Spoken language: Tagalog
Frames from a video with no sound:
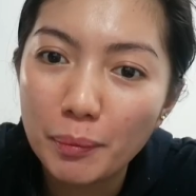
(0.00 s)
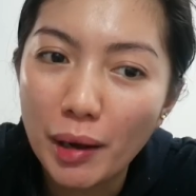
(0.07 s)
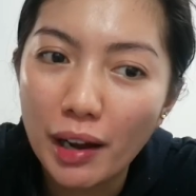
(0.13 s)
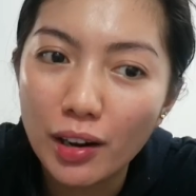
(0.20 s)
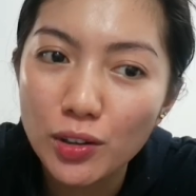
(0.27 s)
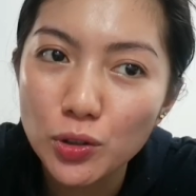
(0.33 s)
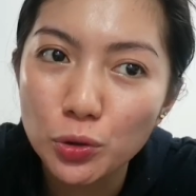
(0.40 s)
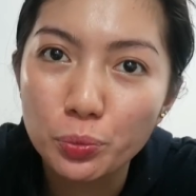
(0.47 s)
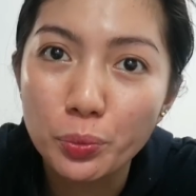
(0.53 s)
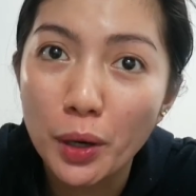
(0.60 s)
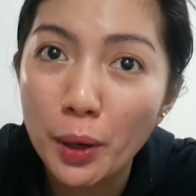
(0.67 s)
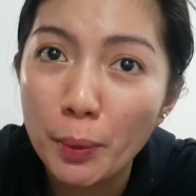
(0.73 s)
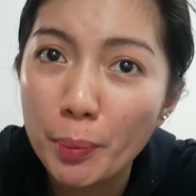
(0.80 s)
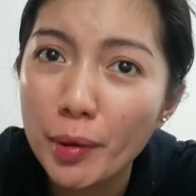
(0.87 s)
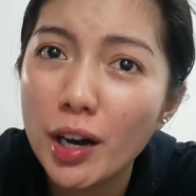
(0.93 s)
parang
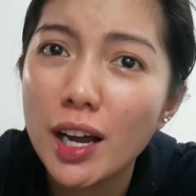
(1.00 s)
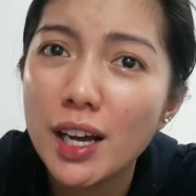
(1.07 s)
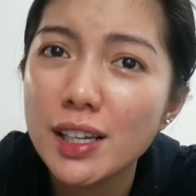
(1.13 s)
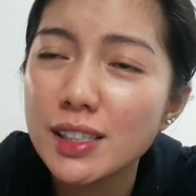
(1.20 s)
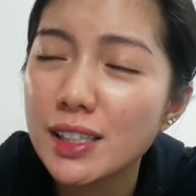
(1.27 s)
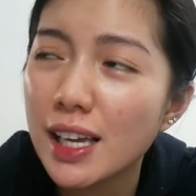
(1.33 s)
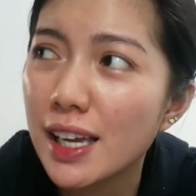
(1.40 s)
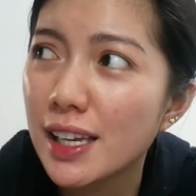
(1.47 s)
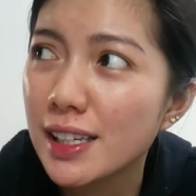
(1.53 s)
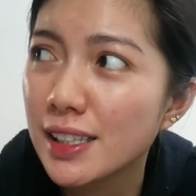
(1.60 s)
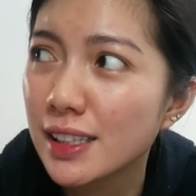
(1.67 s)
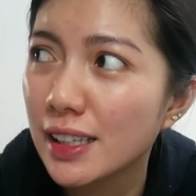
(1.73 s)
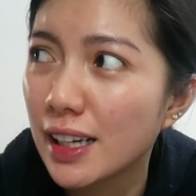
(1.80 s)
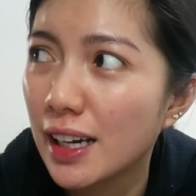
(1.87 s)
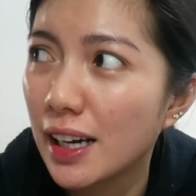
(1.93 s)
super
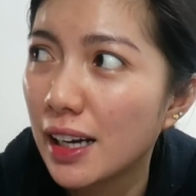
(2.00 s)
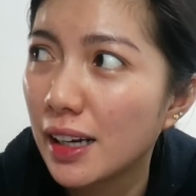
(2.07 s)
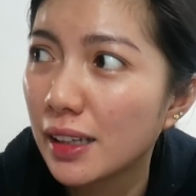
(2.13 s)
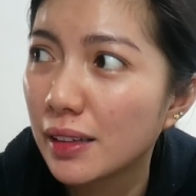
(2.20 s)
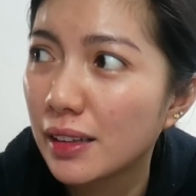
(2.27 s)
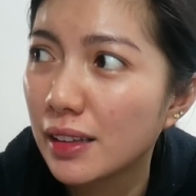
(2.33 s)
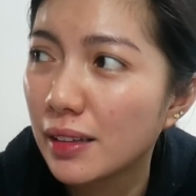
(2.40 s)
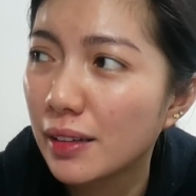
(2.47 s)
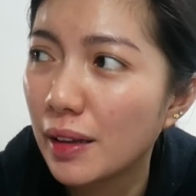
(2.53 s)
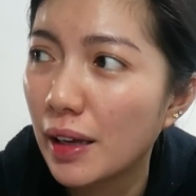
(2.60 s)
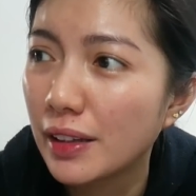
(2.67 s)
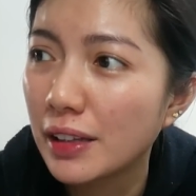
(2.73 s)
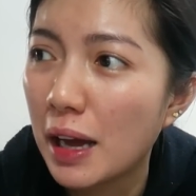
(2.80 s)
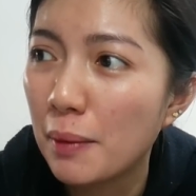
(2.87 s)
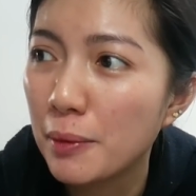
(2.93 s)
process na
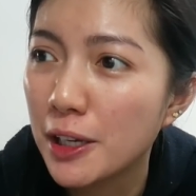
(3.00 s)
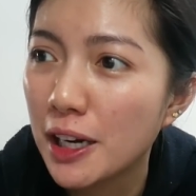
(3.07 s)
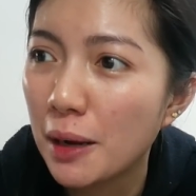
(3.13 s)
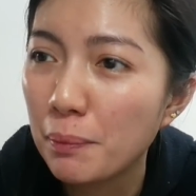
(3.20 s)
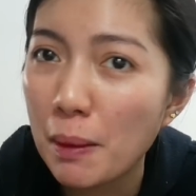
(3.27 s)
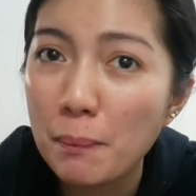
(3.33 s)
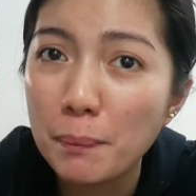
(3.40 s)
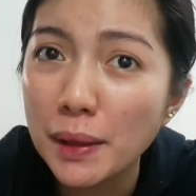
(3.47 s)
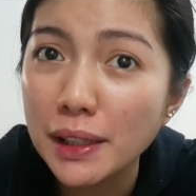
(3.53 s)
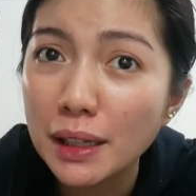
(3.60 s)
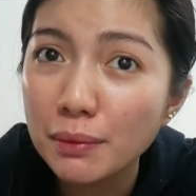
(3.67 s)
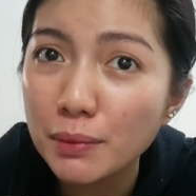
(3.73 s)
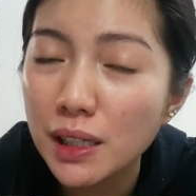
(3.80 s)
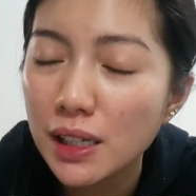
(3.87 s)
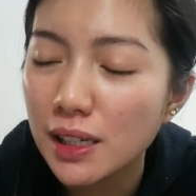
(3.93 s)
ang dami niya ng
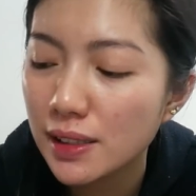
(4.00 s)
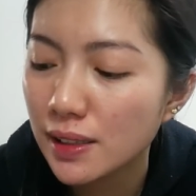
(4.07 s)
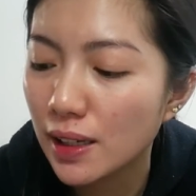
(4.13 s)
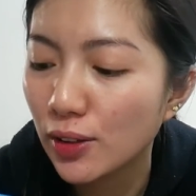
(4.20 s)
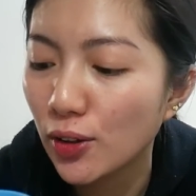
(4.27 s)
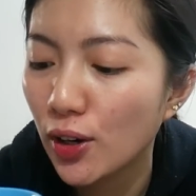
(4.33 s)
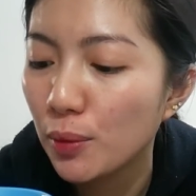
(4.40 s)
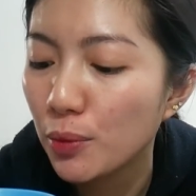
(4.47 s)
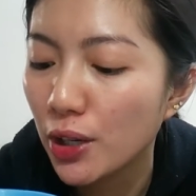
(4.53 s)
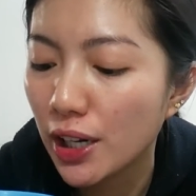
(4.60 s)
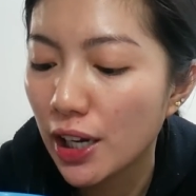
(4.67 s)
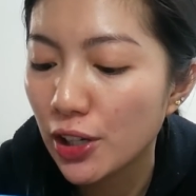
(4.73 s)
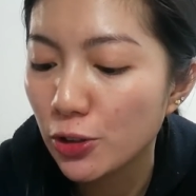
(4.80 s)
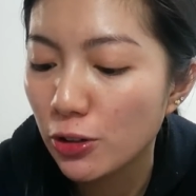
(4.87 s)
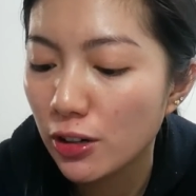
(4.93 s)
pampatamis. Ito amoy
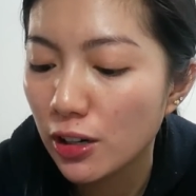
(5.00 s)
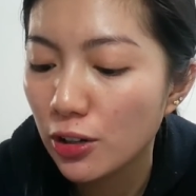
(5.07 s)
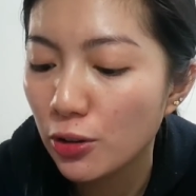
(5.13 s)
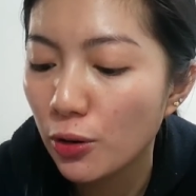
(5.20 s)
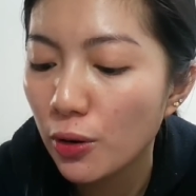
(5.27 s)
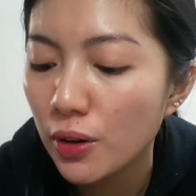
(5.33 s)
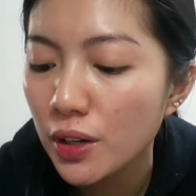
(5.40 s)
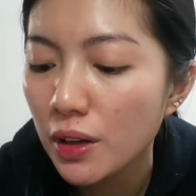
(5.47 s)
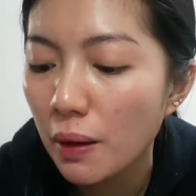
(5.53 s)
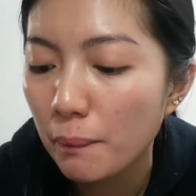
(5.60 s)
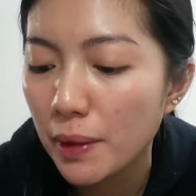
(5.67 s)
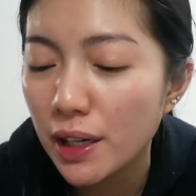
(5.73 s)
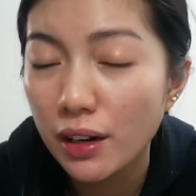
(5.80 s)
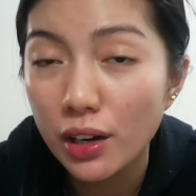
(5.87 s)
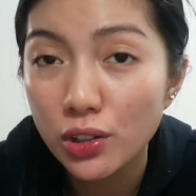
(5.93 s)
natural yung
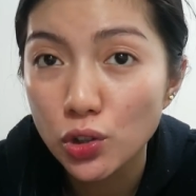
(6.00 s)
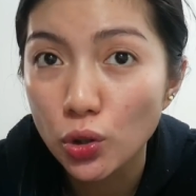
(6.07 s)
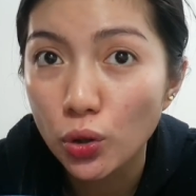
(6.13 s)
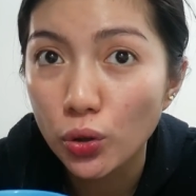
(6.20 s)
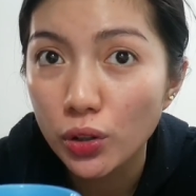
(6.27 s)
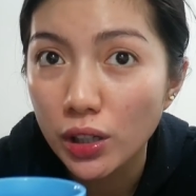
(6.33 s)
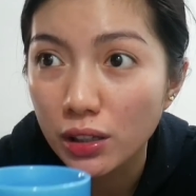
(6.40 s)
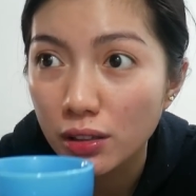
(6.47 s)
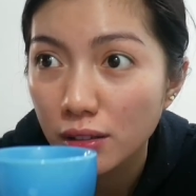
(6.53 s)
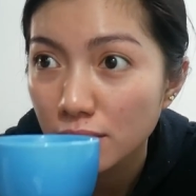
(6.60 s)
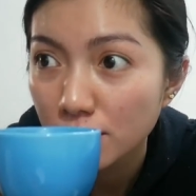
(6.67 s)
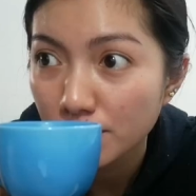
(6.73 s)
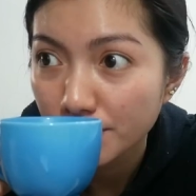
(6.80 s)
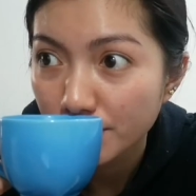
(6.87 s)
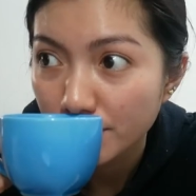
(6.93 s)
pinaka-chocolate
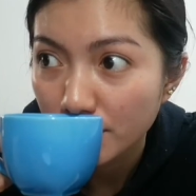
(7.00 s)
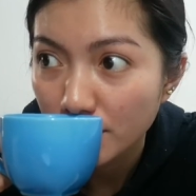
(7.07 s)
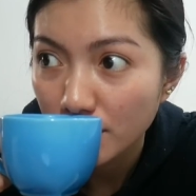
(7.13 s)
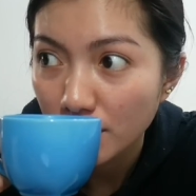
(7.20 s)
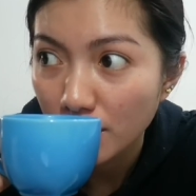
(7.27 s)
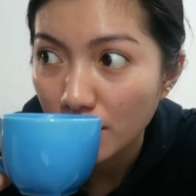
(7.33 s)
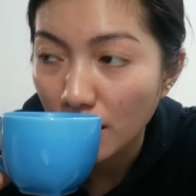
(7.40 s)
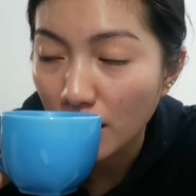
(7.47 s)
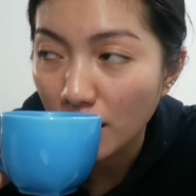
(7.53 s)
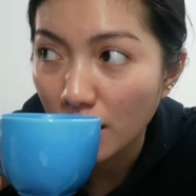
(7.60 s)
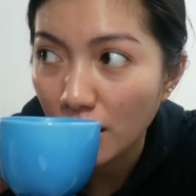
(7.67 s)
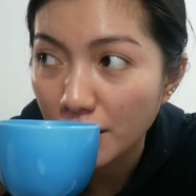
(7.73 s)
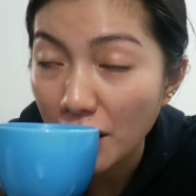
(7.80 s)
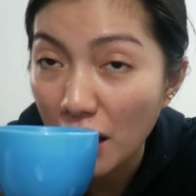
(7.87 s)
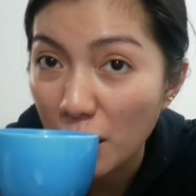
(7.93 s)

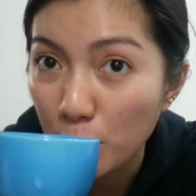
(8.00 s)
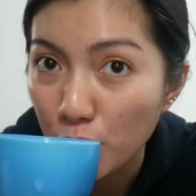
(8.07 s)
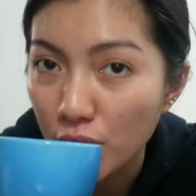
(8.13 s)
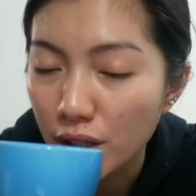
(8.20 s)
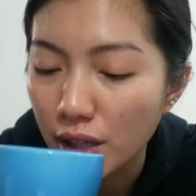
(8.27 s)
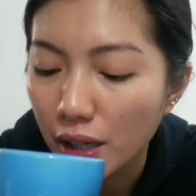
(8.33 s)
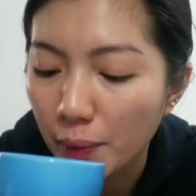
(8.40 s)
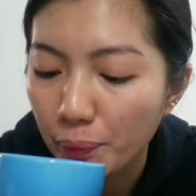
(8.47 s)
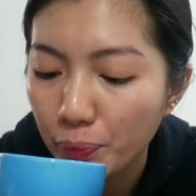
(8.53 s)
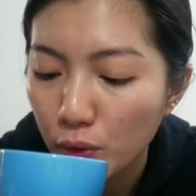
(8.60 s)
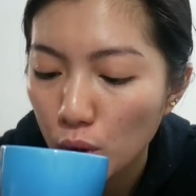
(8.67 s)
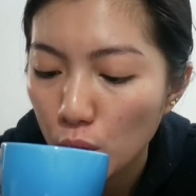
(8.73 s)
uh, na amoy niya.